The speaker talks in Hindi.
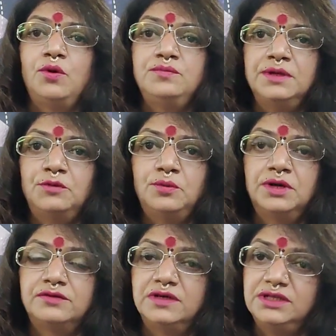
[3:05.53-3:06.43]
ओम नमो
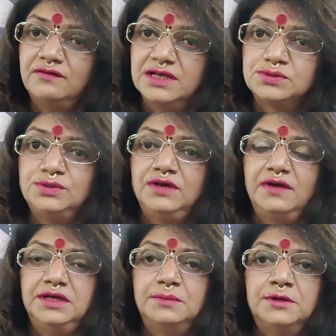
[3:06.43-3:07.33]
भगवते
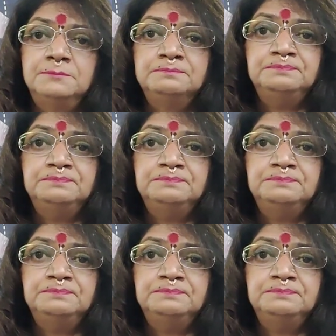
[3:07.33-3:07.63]
वासुदेवाय नमो